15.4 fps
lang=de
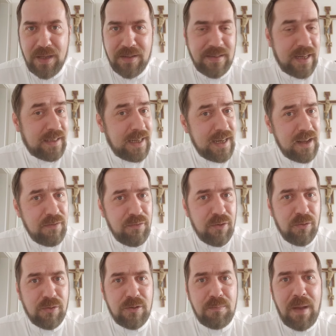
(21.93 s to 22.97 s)
Er sagt, jeder
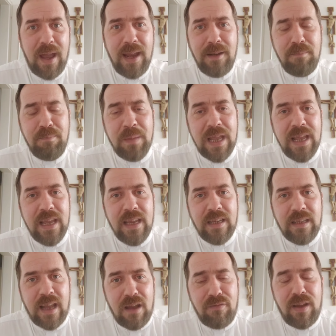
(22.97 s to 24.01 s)
von uns beiden
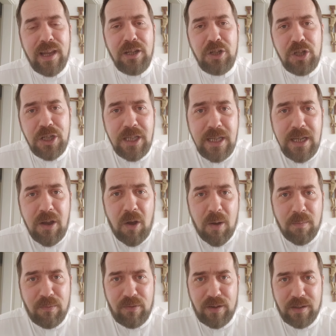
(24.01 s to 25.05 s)
darf einen Stier
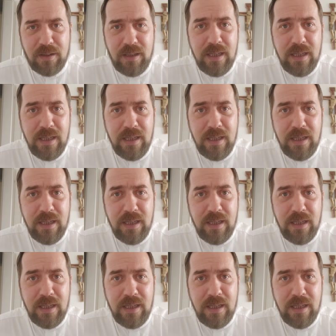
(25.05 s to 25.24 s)
opfern.